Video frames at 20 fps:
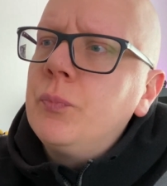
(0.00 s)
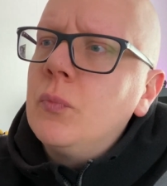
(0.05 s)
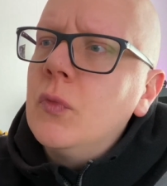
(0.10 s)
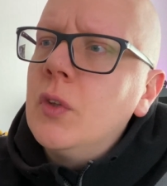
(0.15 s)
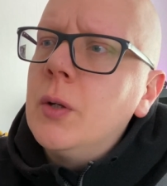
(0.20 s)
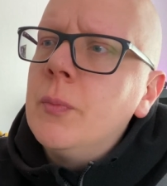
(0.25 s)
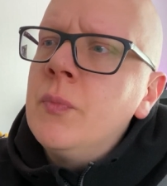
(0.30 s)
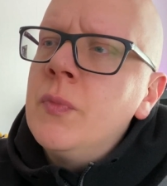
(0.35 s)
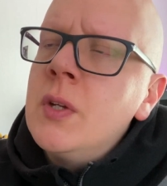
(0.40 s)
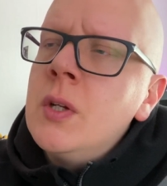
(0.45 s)

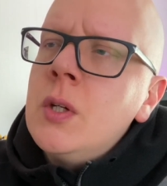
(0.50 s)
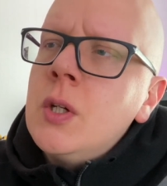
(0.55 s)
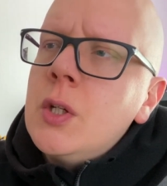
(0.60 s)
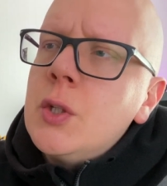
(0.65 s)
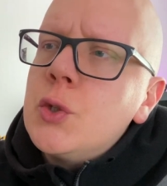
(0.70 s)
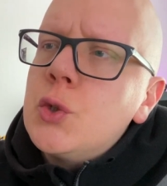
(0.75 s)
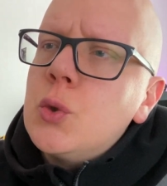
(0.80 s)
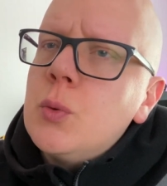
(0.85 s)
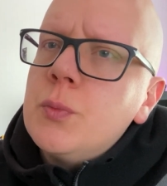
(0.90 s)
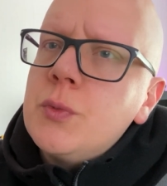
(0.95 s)
Ne?
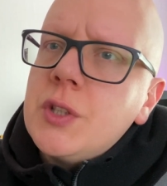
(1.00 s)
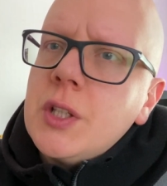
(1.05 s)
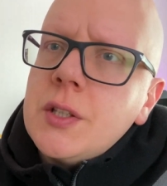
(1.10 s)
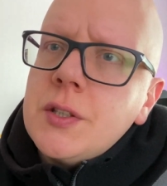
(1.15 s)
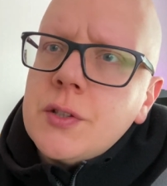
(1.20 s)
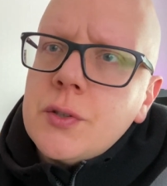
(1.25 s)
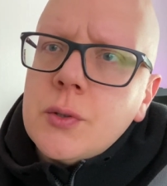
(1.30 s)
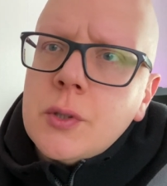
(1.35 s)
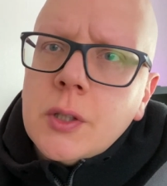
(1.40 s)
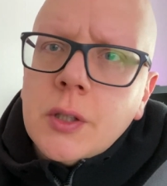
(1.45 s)
Zum
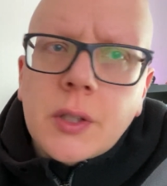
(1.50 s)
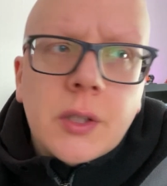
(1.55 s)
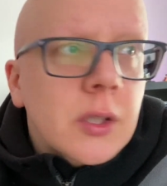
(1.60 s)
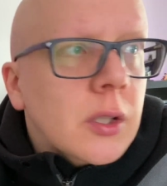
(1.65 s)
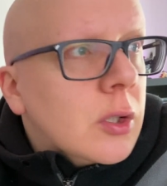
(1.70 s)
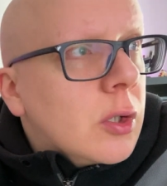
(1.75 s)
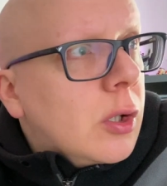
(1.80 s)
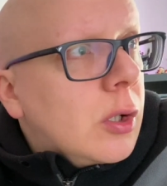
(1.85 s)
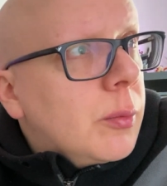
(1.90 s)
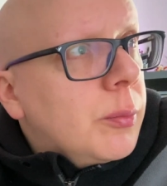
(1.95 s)
Sensor,
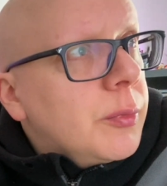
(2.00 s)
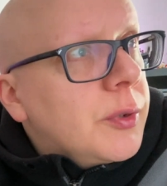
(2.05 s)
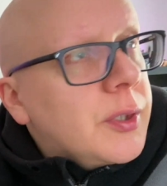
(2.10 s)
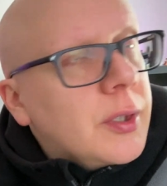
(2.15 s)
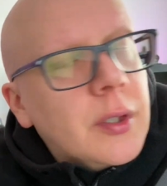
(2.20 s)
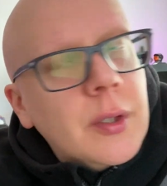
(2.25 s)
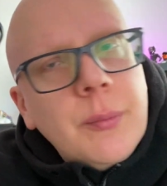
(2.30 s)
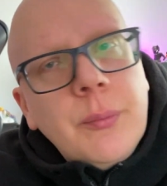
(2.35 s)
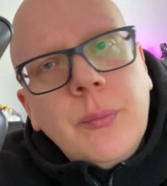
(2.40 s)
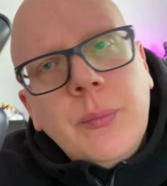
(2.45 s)
hier kommt
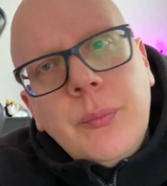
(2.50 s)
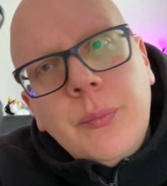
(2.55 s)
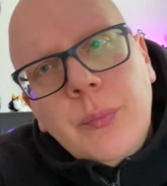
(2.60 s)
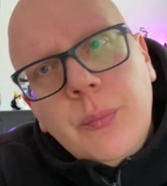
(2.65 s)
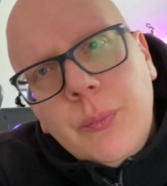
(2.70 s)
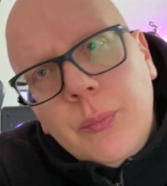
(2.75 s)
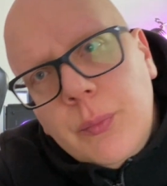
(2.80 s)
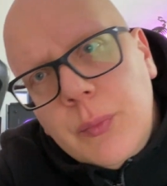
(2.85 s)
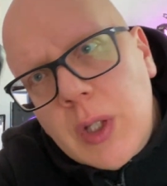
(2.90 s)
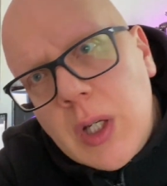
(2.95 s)

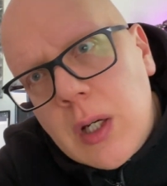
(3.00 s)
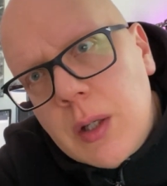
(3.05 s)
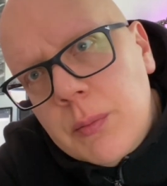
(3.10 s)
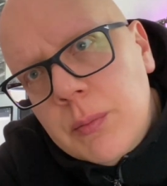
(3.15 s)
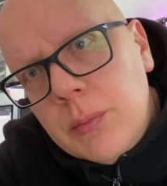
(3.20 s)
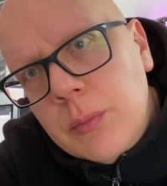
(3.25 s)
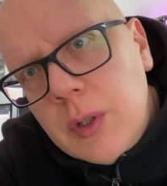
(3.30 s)
ähm, ja,